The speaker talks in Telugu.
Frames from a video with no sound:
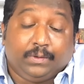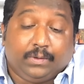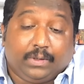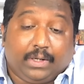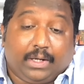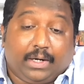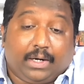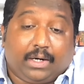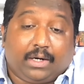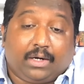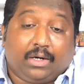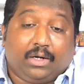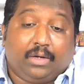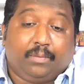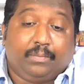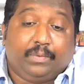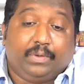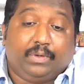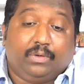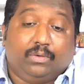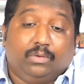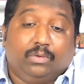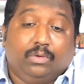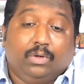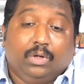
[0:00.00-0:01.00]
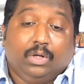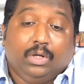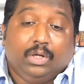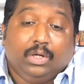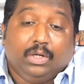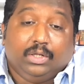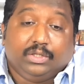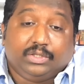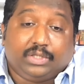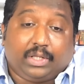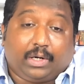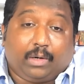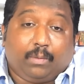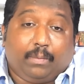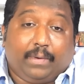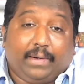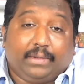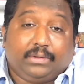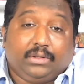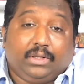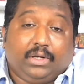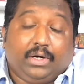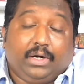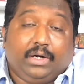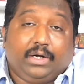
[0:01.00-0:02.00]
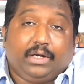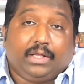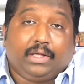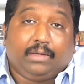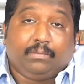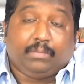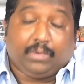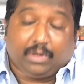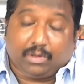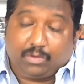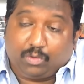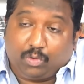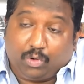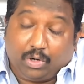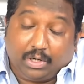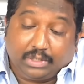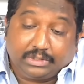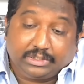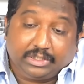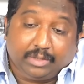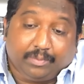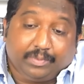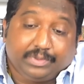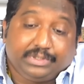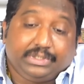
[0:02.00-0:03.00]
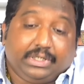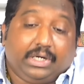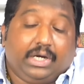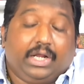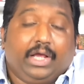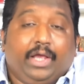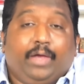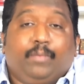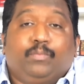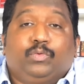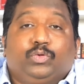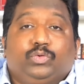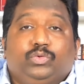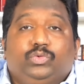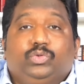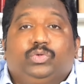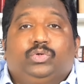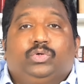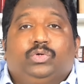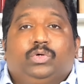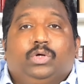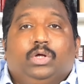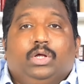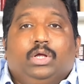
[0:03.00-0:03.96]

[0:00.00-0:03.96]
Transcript: ఎందుకు ఆ రకంగా మీరు తిరగబడుతున్నారంటే మా కోనసీమ జిల్లా ఏమొద్దు